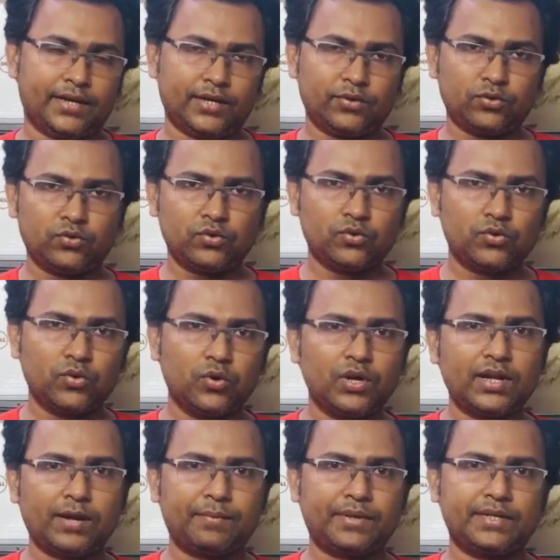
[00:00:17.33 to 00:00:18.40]
যতটুকু
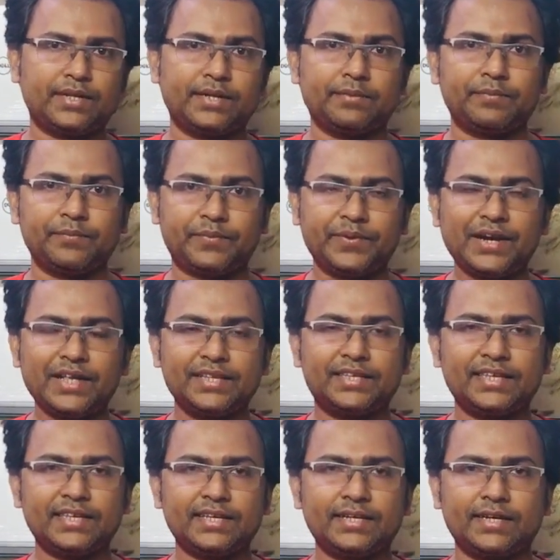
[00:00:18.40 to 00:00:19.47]
হলে আপনাদের
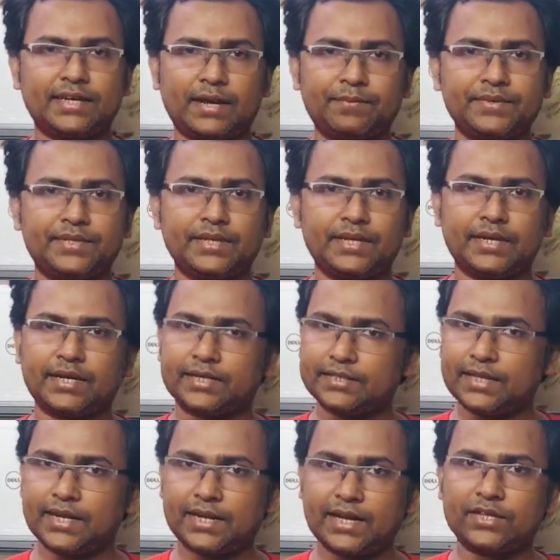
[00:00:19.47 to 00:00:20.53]
ফ্রিল্যান্সিং গ্রাফিক্সের
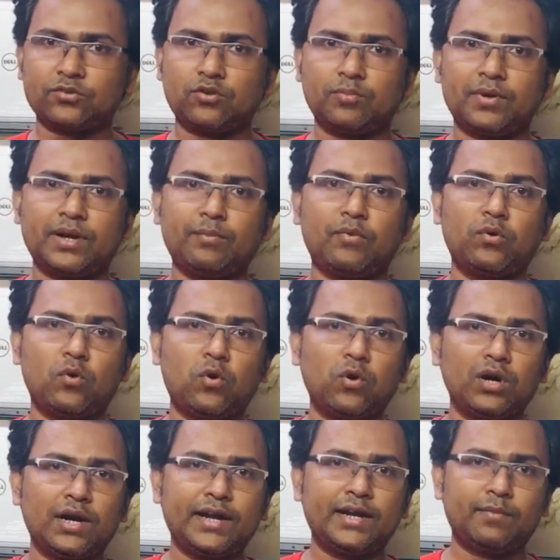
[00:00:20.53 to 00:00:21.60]
যারা কাজ করবেন এবং
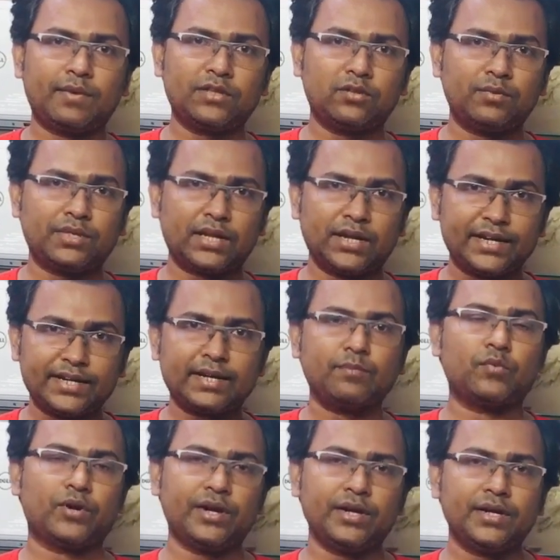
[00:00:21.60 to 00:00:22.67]
অনলাইনের মাধ্যমে যারা ইনকাম
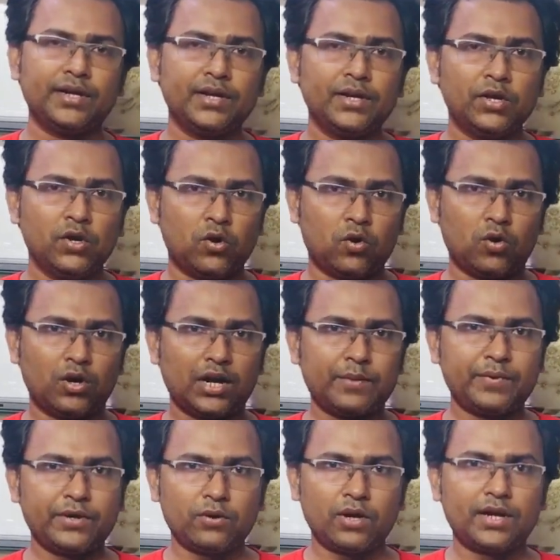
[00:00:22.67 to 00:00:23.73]
করেন
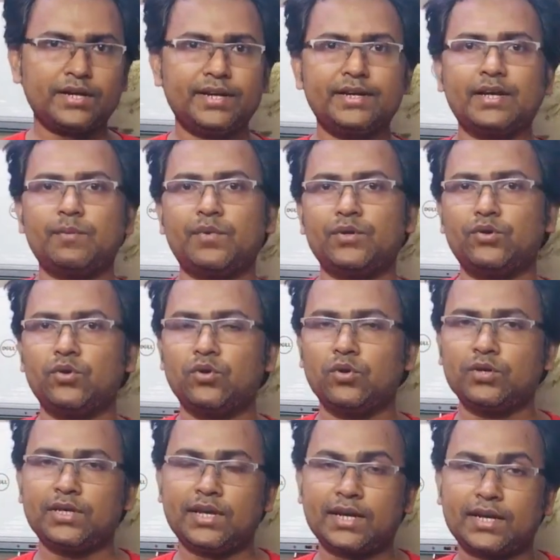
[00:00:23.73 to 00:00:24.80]
অনলাইনে ডলার ইনকামের জন্য
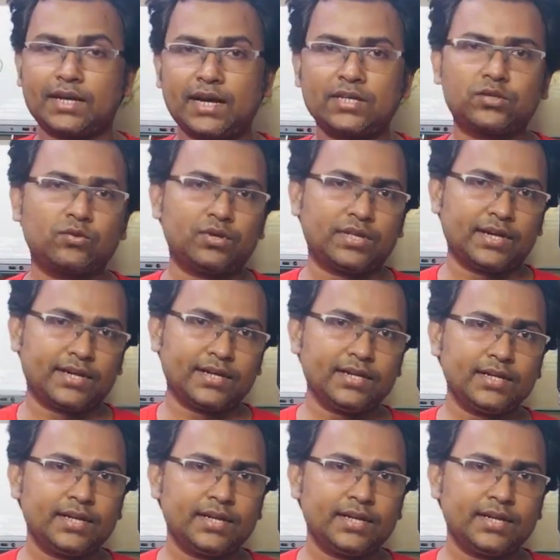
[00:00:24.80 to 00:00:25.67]
যারা কাজ করে থাকেন